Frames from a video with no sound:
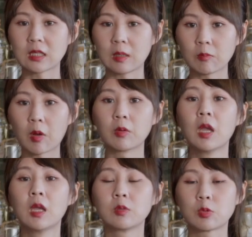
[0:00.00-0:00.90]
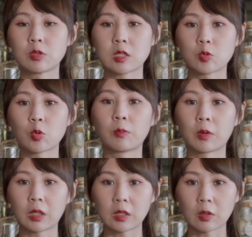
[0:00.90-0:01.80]
柠檬去制作
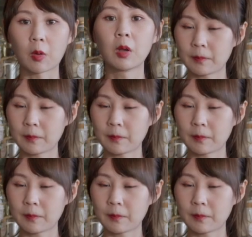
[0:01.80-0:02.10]
mojito，